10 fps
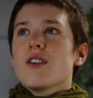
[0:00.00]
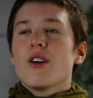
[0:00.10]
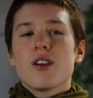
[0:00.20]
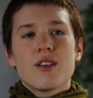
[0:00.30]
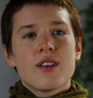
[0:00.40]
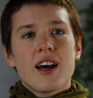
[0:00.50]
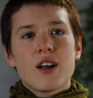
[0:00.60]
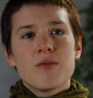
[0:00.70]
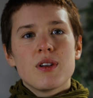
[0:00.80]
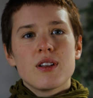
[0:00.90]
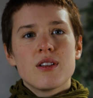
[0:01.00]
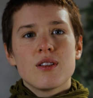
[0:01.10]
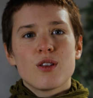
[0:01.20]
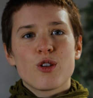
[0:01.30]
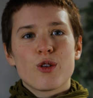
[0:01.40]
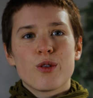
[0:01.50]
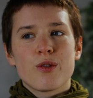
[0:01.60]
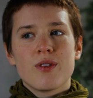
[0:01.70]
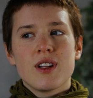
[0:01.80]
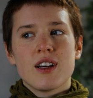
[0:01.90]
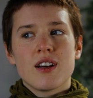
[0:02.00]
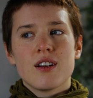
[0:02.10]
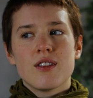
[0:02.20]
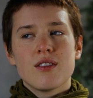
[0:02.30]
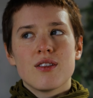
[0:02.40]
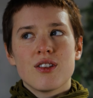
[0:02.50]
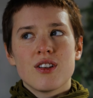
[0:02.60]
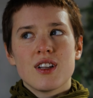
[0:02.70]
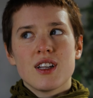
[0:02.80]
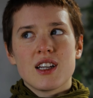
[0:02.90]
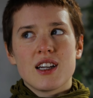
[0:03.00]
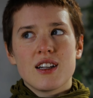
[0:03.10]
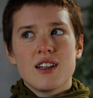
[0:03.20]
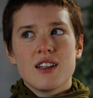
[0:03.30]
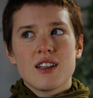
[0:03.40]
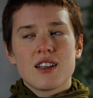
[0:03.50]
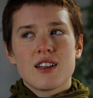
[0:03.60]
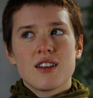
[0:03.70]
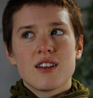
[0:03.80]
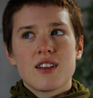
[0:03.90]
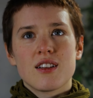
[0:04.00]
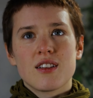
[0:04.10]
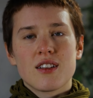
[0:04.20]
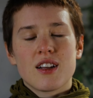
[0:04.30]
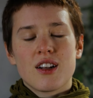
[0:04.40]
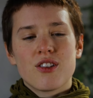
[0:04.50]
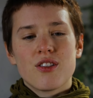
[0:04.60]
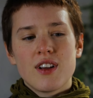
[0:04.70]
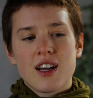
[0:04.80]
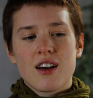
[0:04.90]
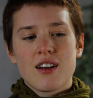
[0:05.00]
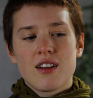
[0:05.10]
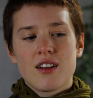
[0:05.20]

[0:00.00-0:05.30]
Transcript: durchzuatmen und zu gucken wieder, wo stehe ich eigentlich. Das ist ganz schwer.